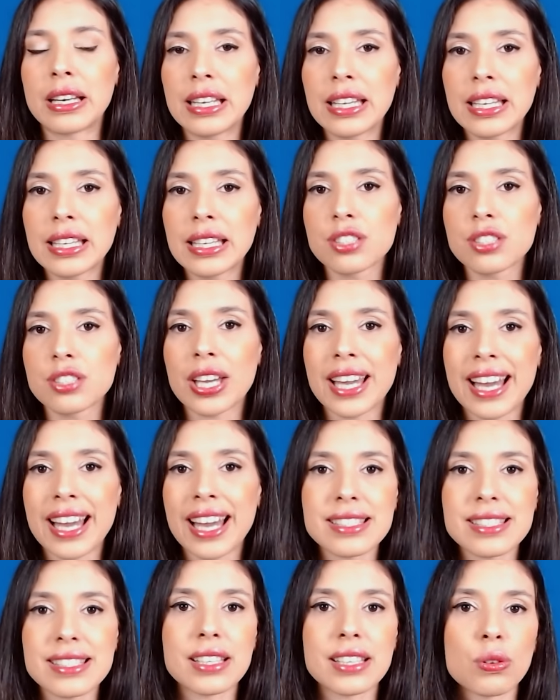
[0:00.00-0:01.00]
linha de
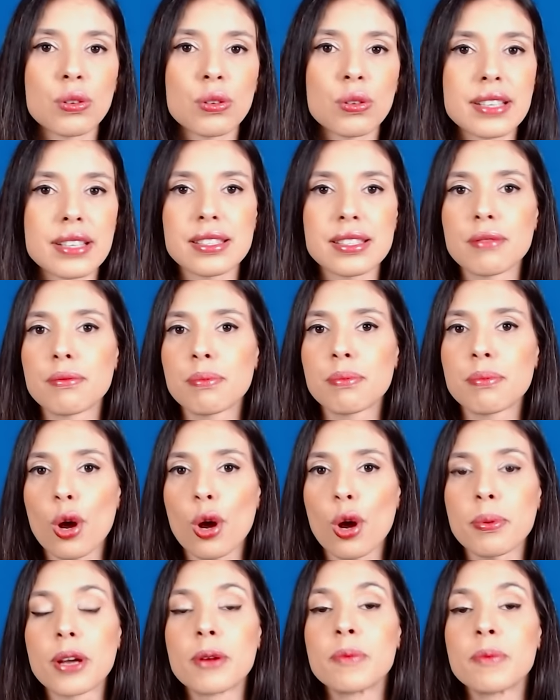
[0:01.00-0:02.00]
casa e decoração
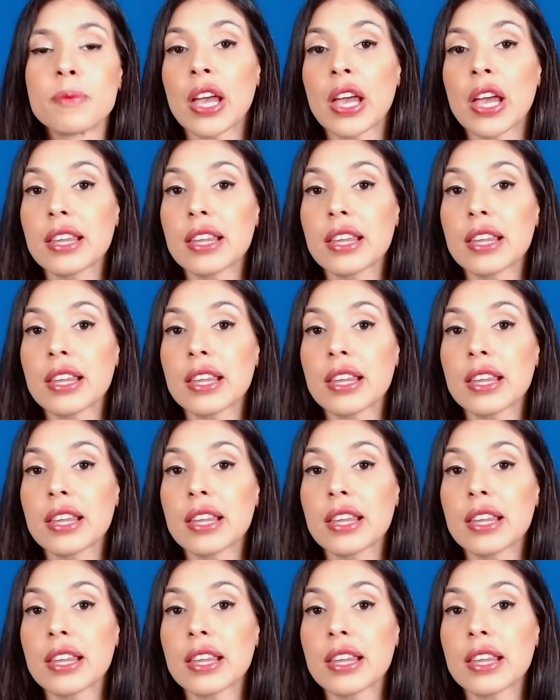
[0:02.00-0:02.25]
própria.